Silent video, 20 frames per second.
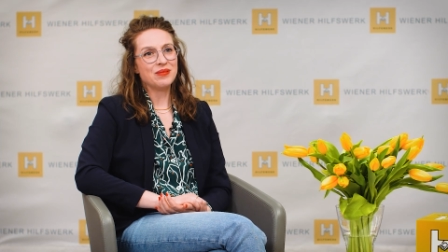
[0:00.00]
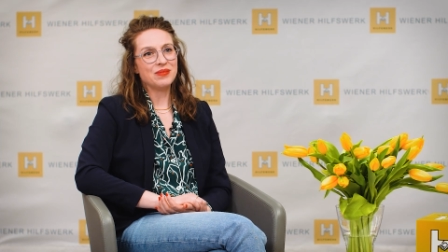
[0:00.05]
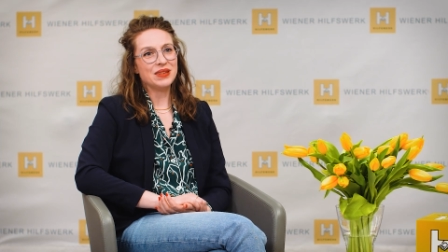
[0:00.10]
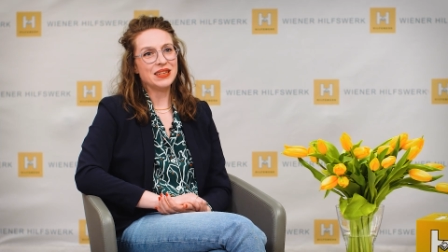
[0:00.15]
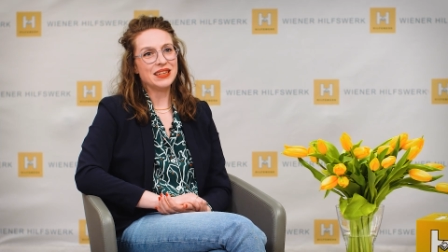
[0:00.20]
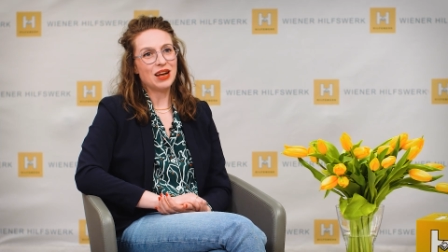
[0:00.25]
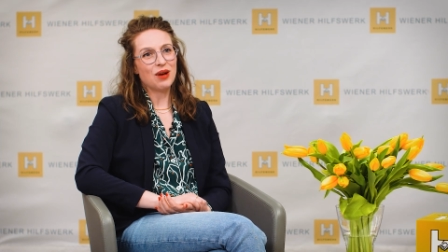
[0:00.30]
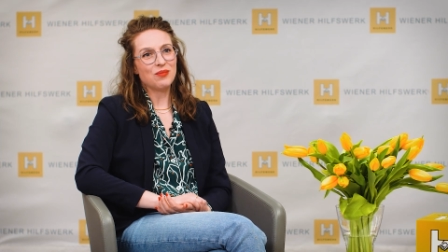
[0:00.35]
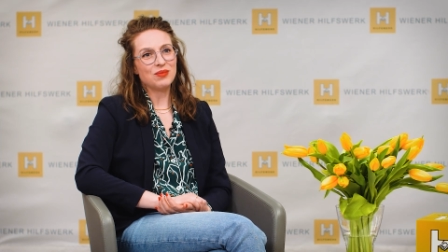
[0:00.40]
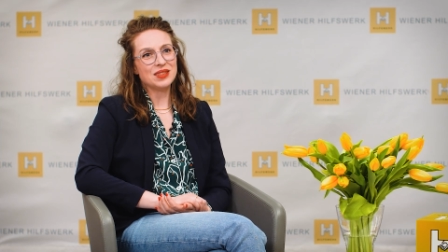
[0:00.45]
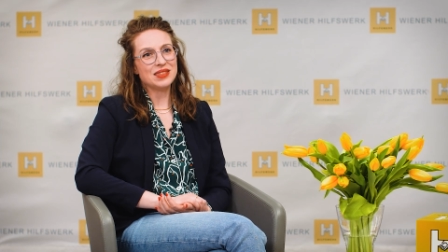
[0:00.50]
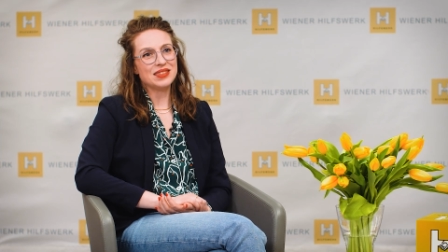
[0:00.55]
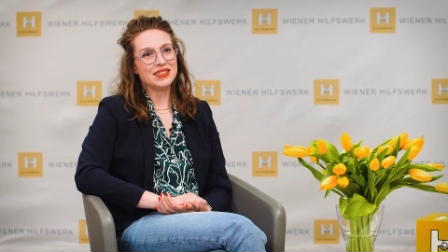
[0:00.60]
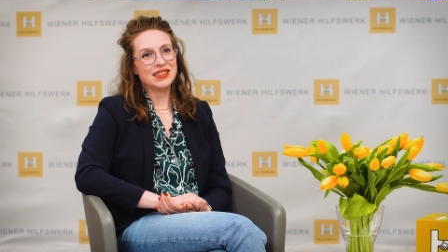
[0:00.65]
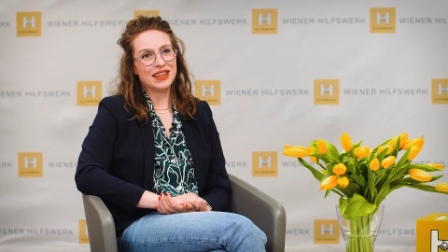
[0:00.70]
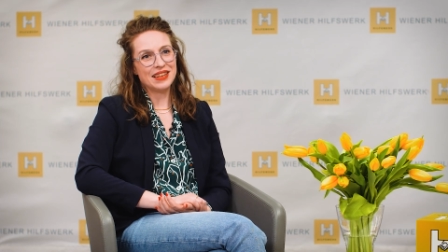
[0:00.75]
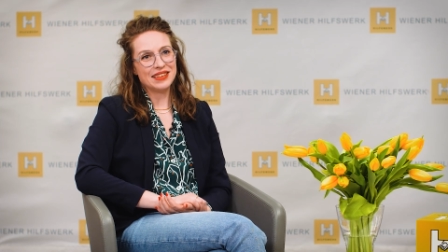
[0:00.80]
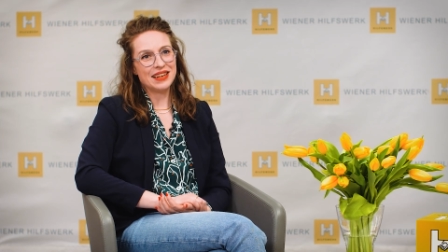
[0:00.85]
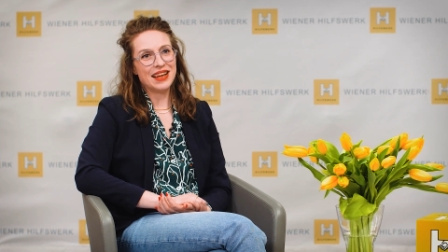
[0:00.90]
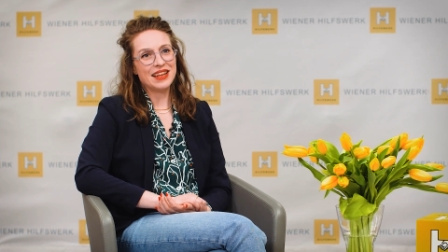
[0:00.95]
Ich glaube, das
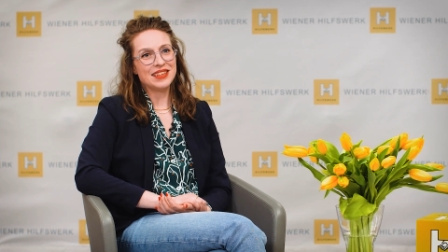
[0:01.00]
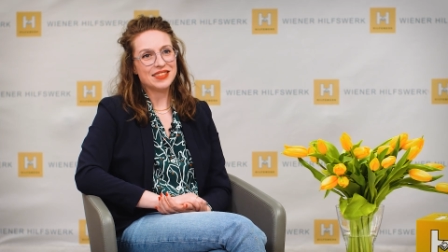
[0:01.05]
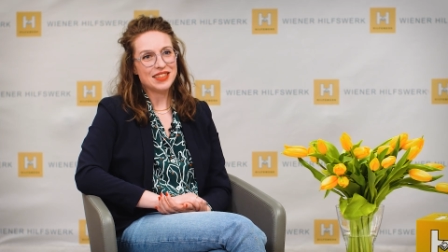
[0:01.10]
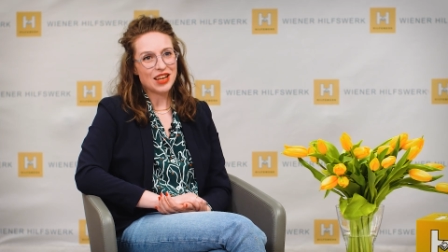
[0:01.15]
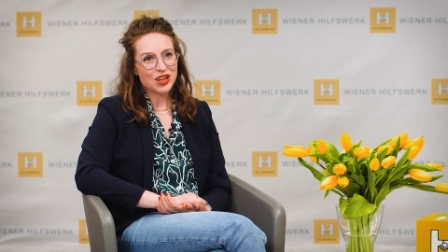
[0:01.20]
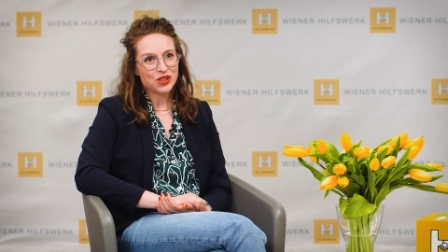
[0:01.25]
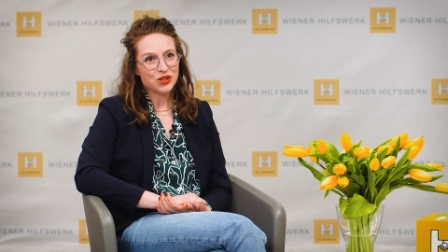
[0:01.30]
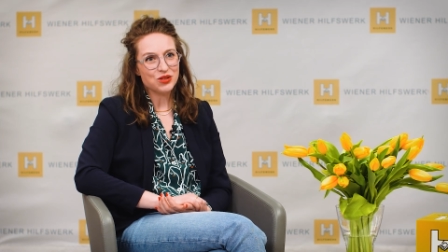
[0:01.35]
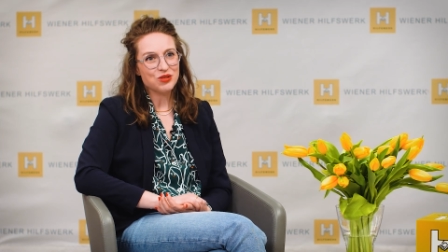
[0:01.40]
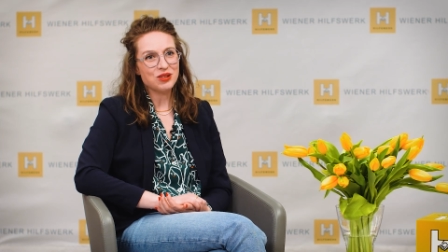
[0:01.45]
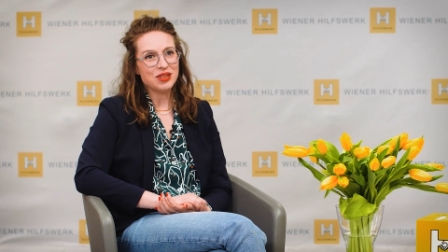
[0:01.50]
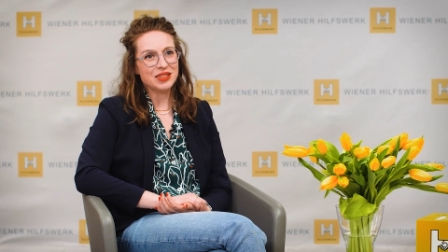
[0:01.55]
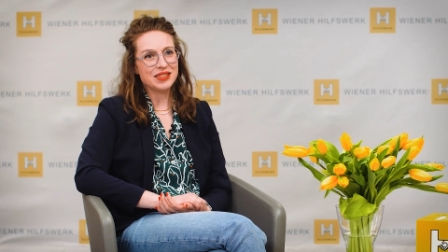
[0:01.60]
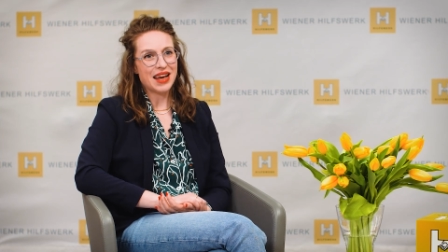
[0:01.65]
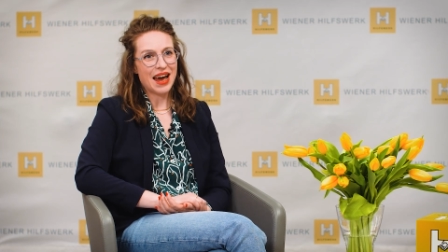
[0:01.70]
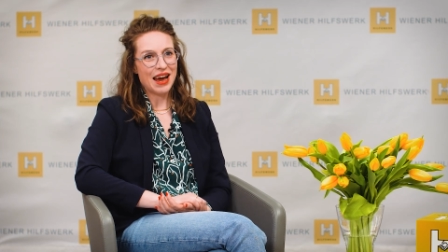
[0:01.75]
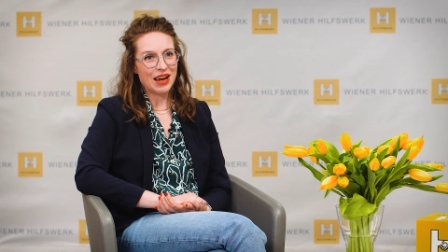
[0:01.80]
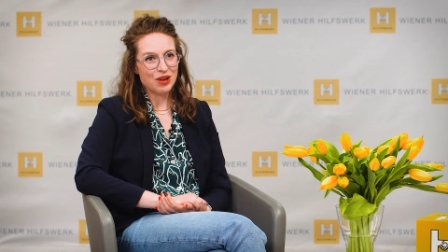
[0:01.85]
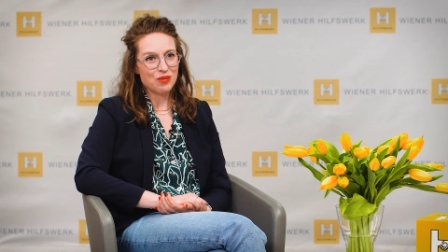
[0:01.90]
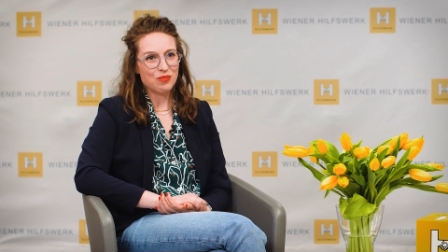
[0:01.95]
ist ein, ein sehr schönes
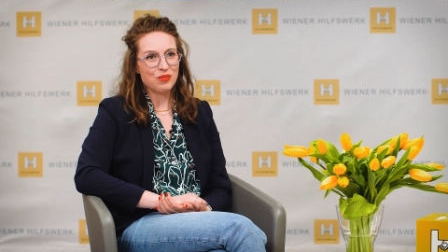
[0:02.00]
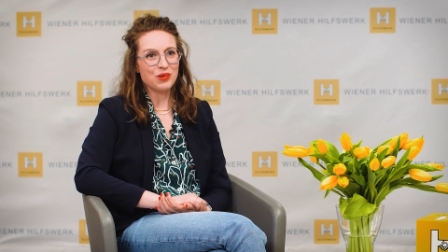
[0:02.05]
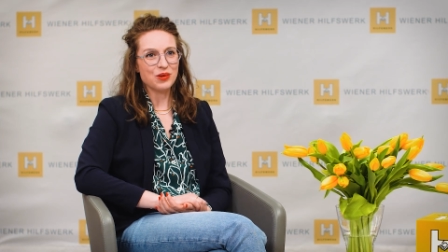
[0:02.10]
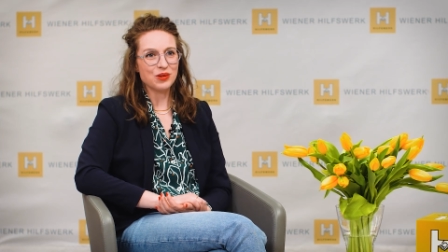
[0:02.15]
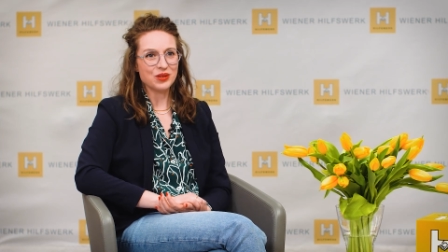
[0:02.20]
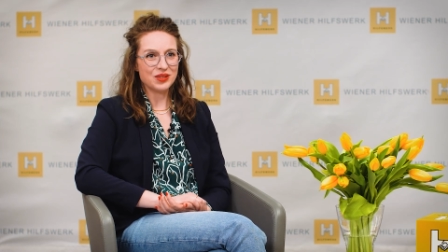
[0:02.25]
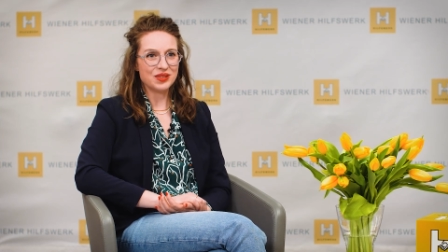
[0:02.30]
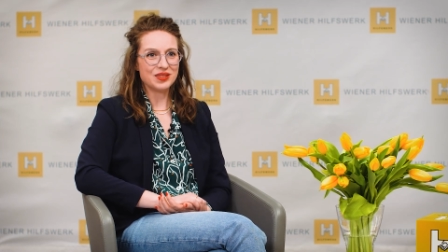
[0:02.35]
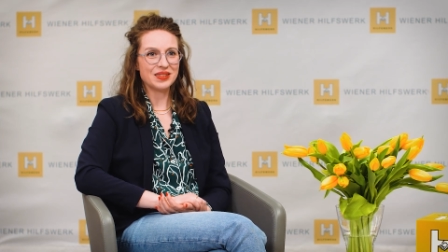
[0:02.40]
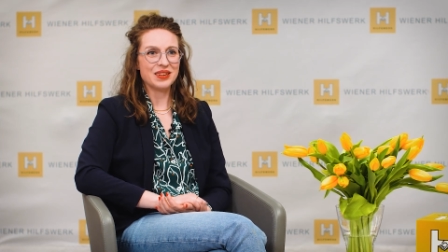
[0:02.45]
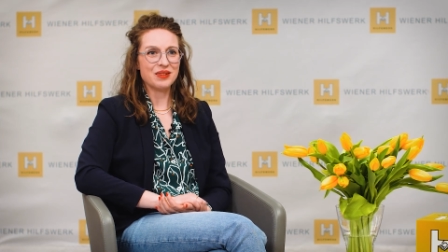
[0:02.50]
Angebot,